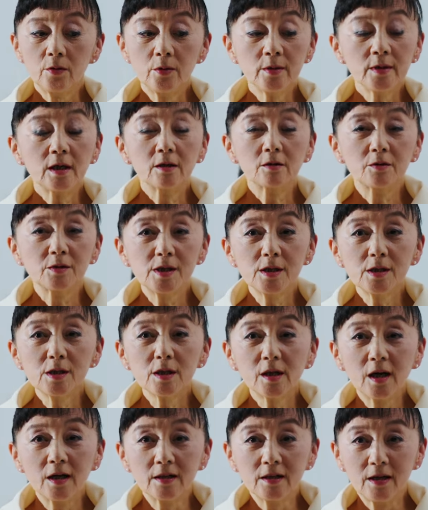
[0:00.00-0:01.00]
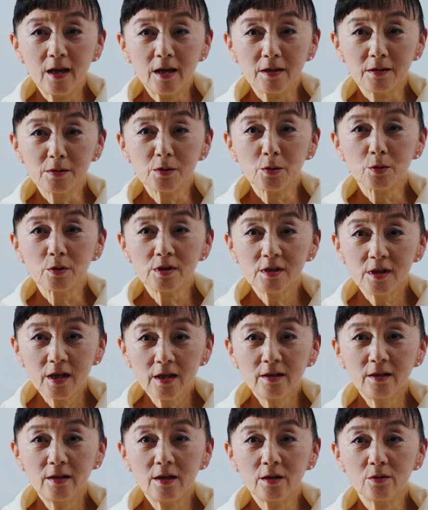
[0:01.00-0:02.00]
とにかく静かに演奏し
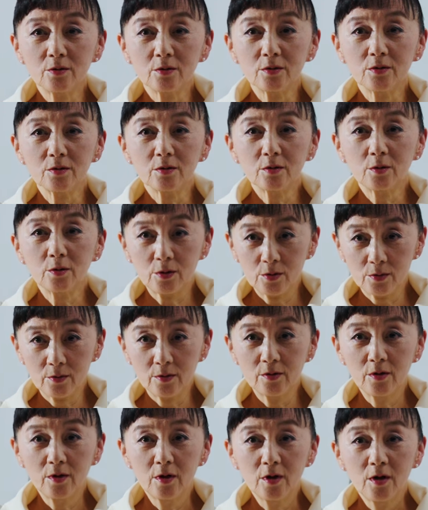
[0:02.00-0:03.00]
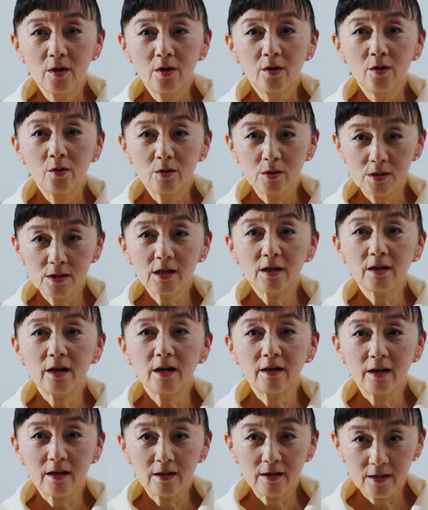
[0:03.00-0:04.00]
てっていうことをおっしゃ
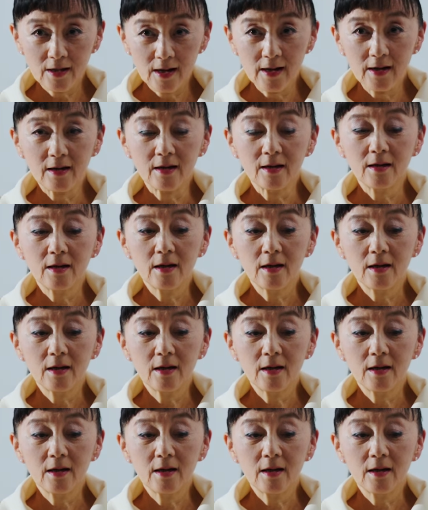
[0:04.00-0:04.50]
られて